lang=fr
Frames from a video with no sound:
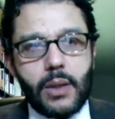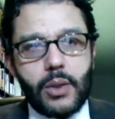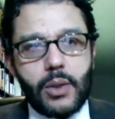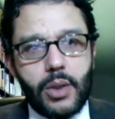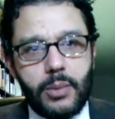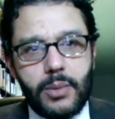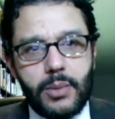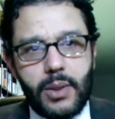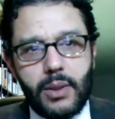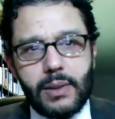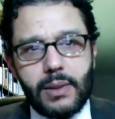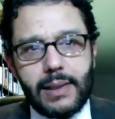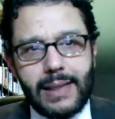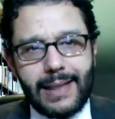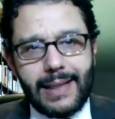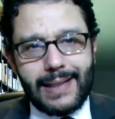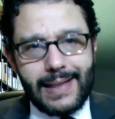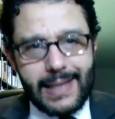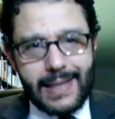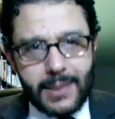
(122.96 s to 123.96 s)
comment
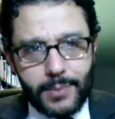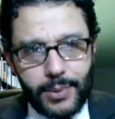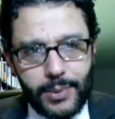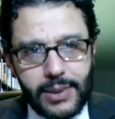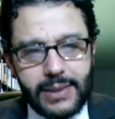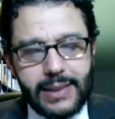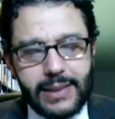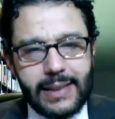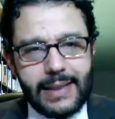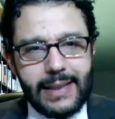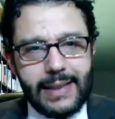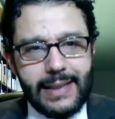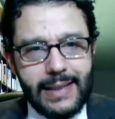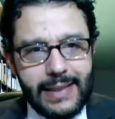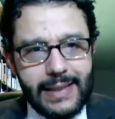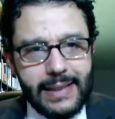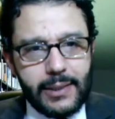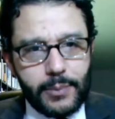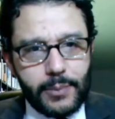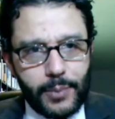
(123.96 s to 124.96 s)
la classe politique et
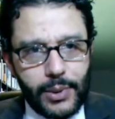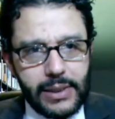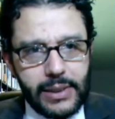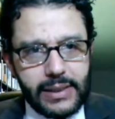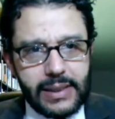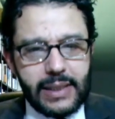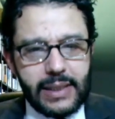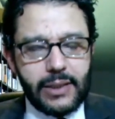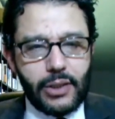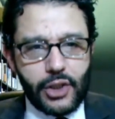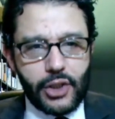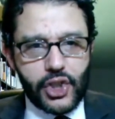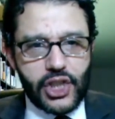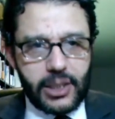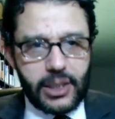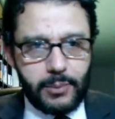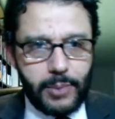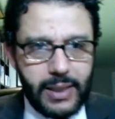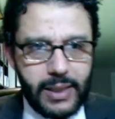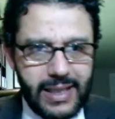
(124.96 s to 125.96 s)
l'élite politique dans
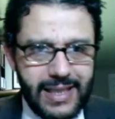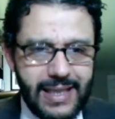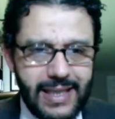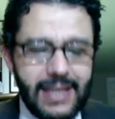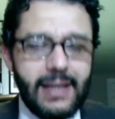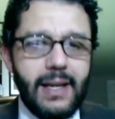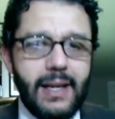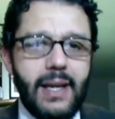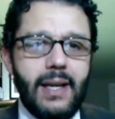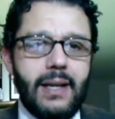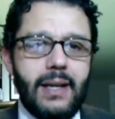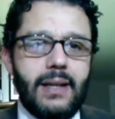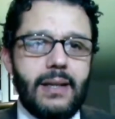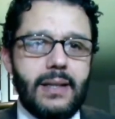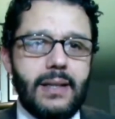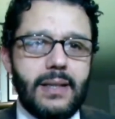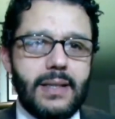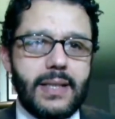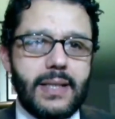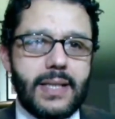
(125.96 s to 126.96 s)
chaque pays
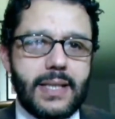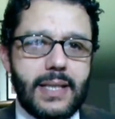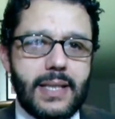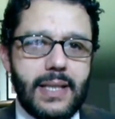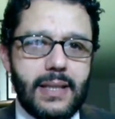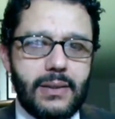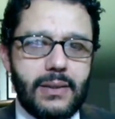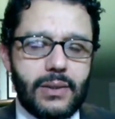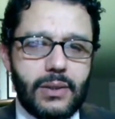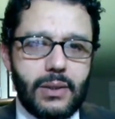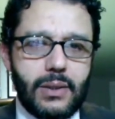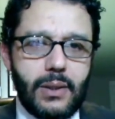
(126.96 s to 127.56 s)
s'est